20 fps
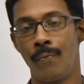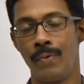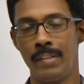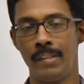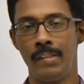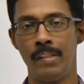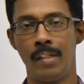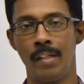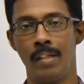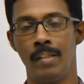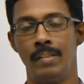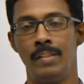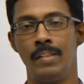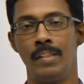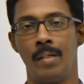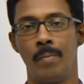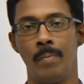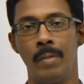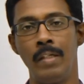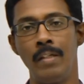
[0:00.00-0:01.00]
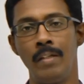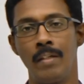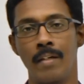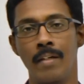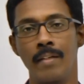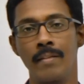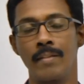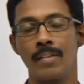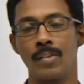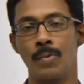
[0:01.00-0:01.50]
ஃபிசியாலஜி நம்ம
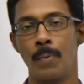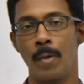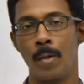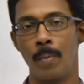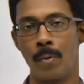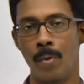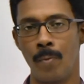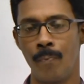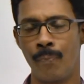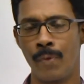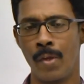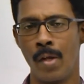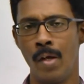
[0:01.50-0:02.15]
டிஸ்கஸ் பண்ண போகிறோம்